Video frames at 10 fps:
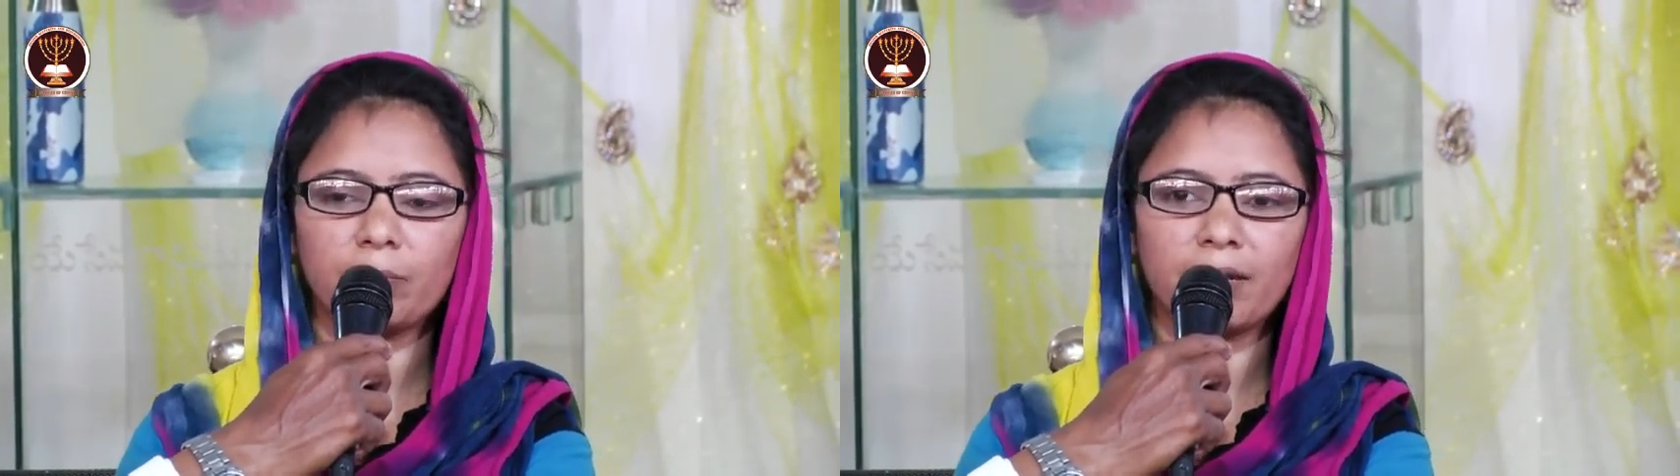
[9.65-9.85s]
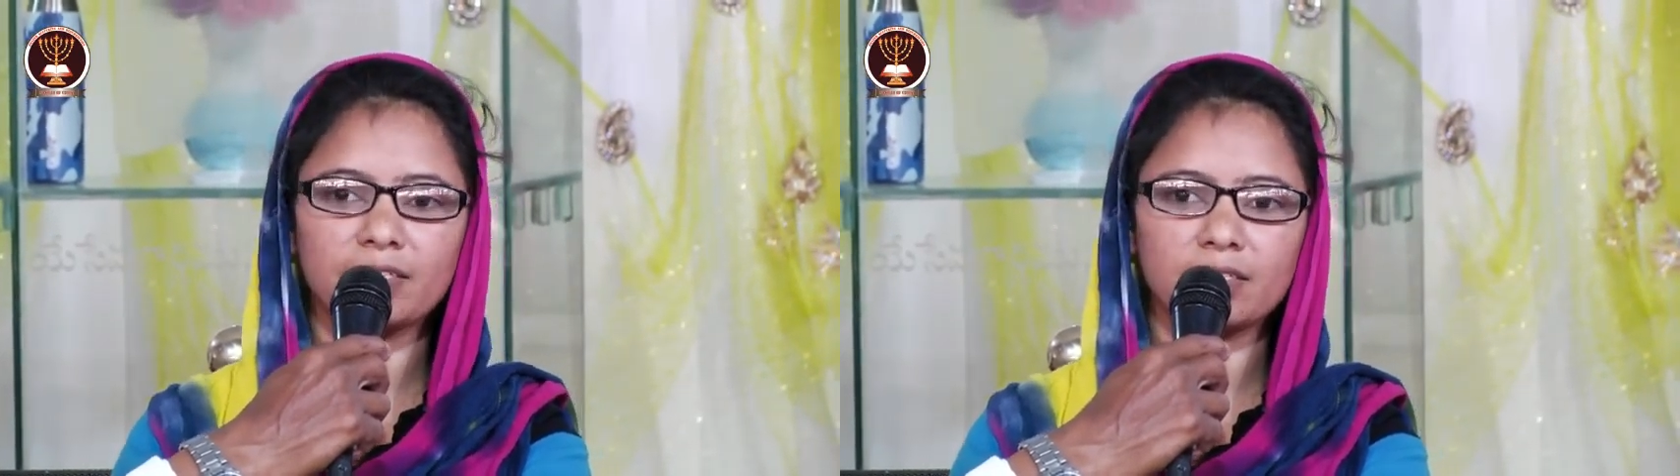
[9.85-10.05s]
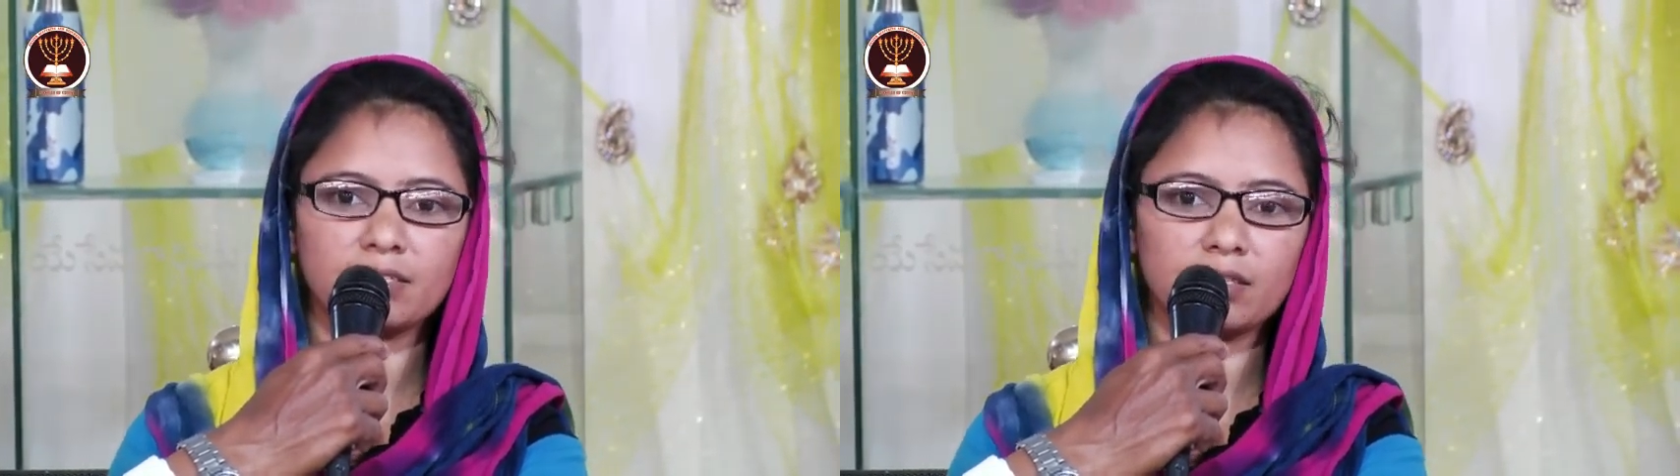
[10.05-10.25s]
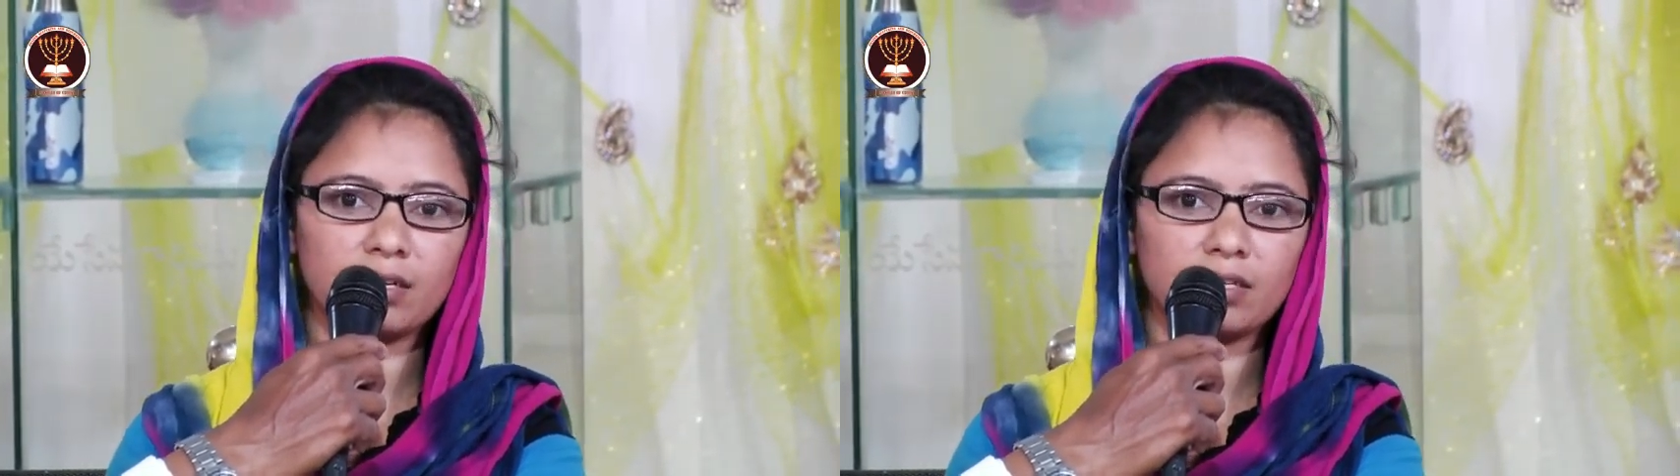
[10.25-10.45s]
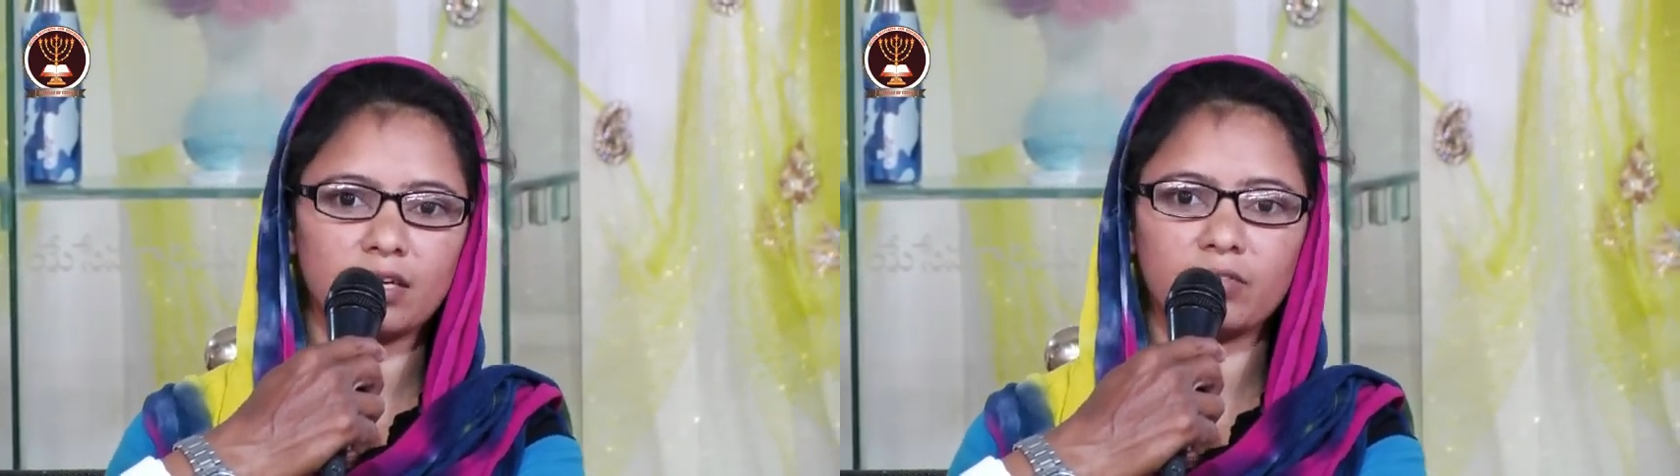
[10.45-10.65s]
అప్లై
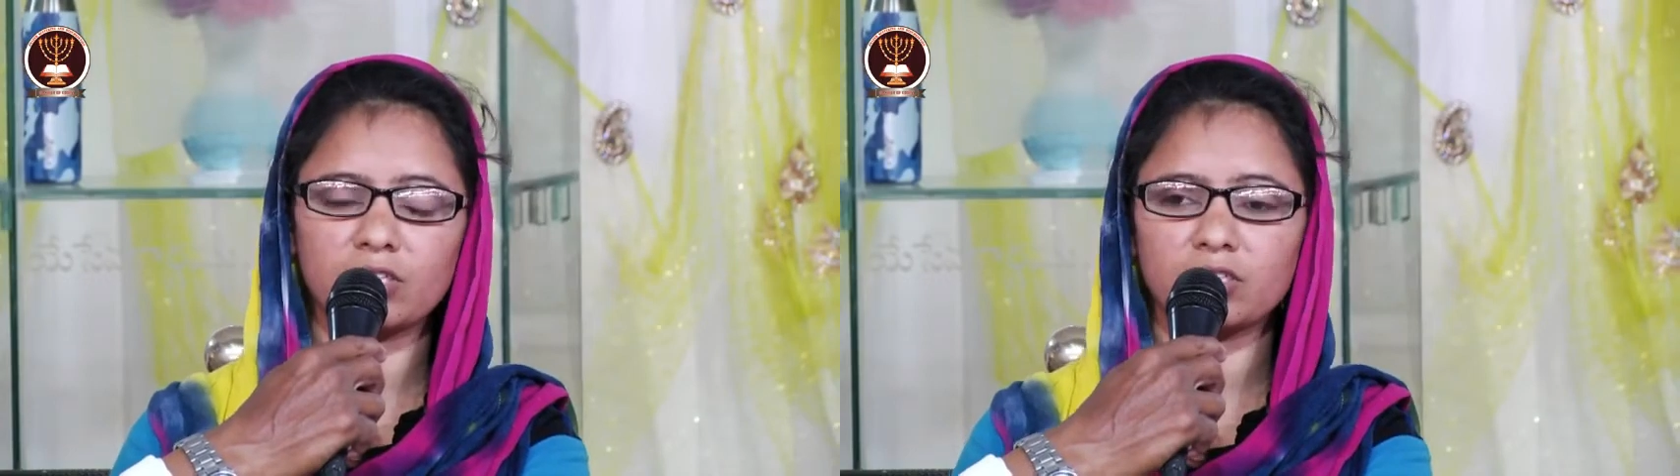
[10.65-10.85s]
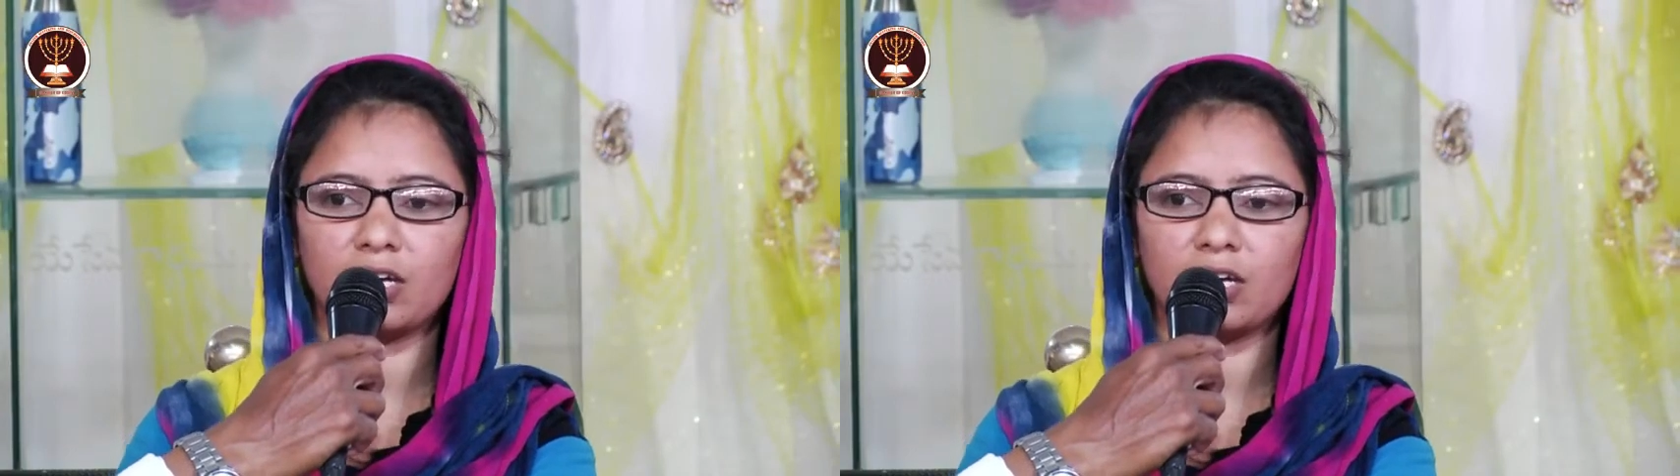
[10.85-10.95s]
చేసినాక తర్వాత